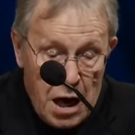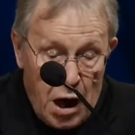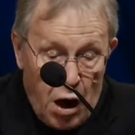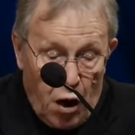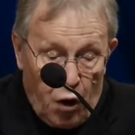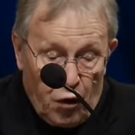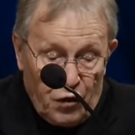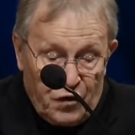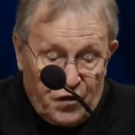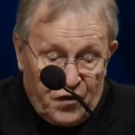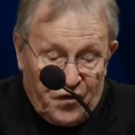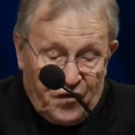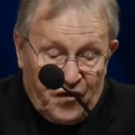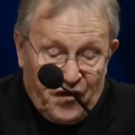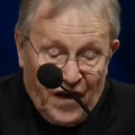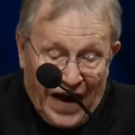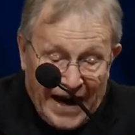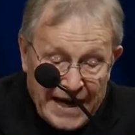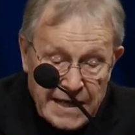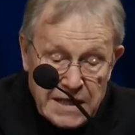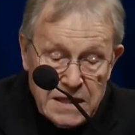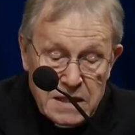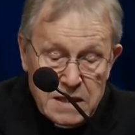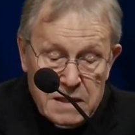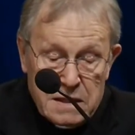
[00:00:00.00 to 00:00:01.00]
Aus
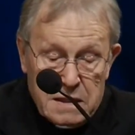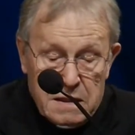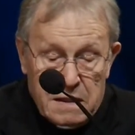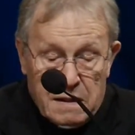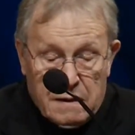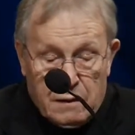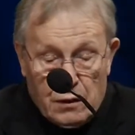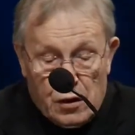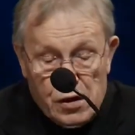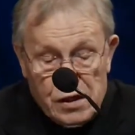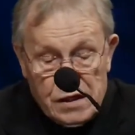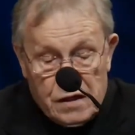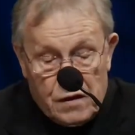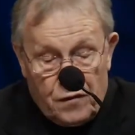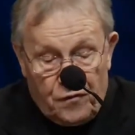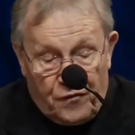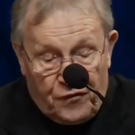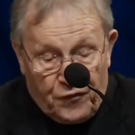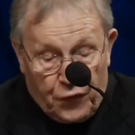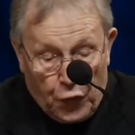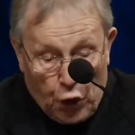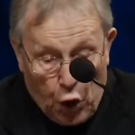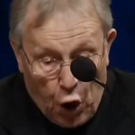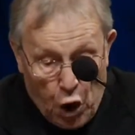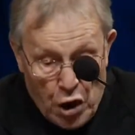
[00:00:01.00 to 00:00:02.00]
Feinden sollten
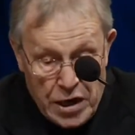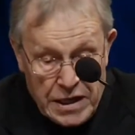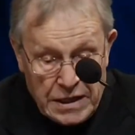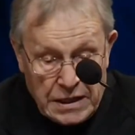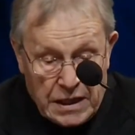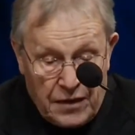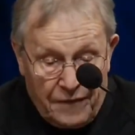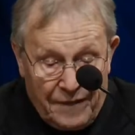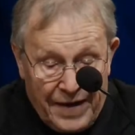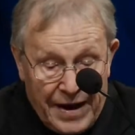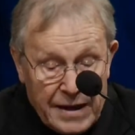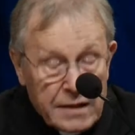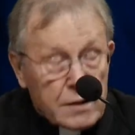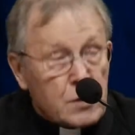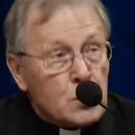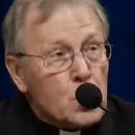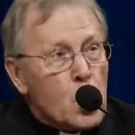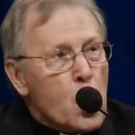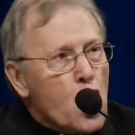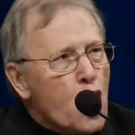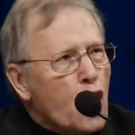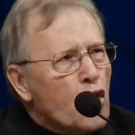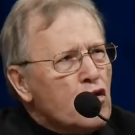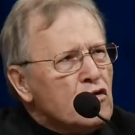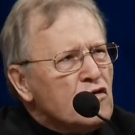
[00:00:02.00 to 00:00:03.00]
Freunde werden
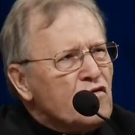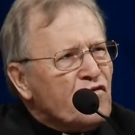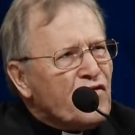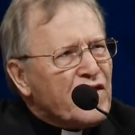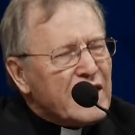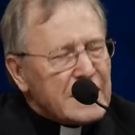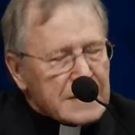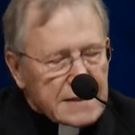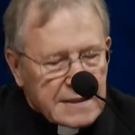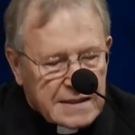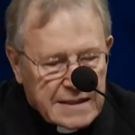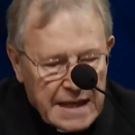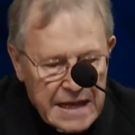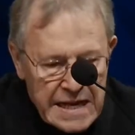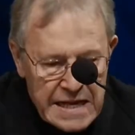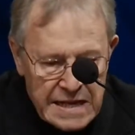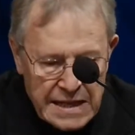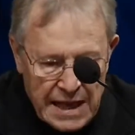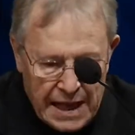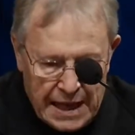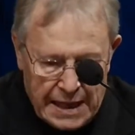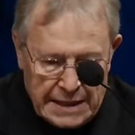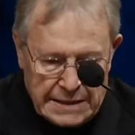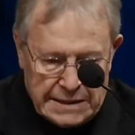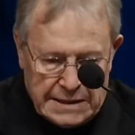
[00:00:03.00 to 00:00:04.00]
und wir sind
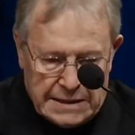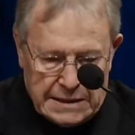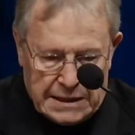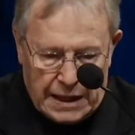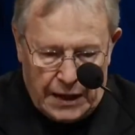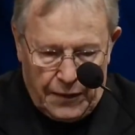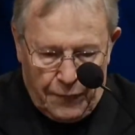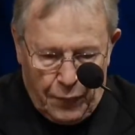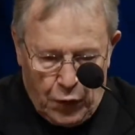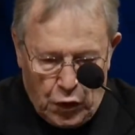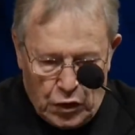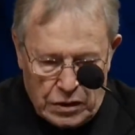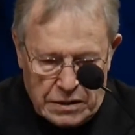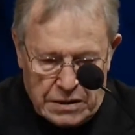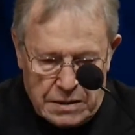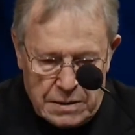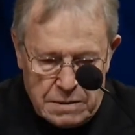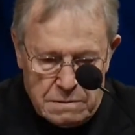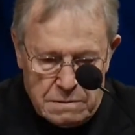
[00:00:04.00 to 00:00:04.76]
es geworden